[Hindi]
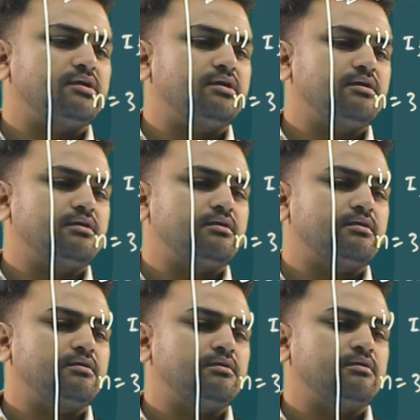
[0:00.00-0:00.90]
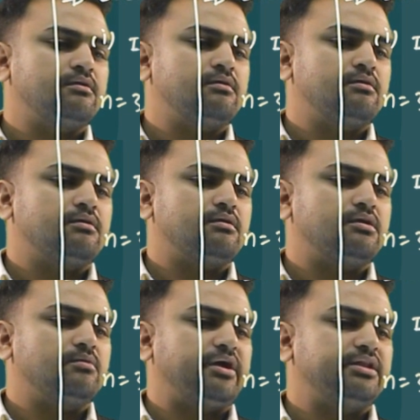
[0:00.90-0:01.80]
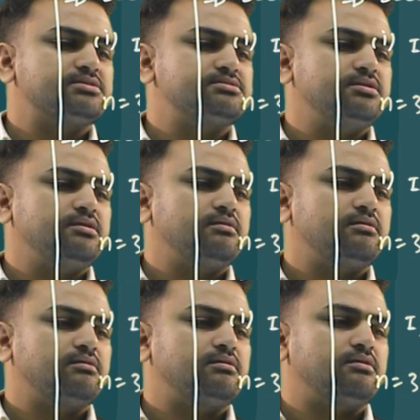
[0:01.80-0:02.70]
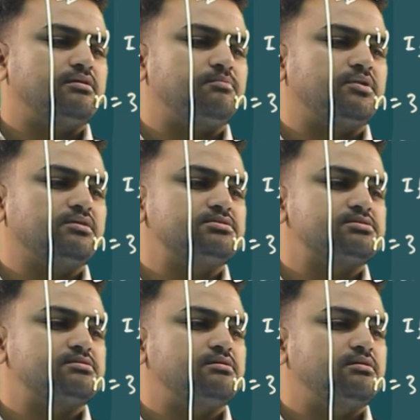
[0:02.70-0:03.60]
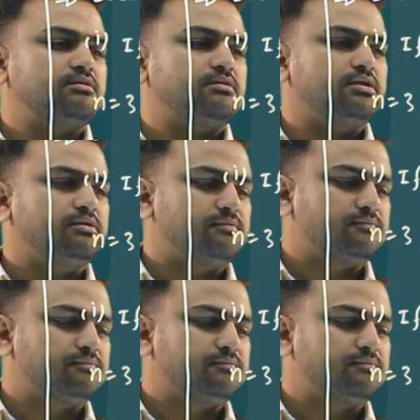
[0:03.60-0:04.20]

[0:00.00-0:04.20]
a a माइनस डी ए प्लस डी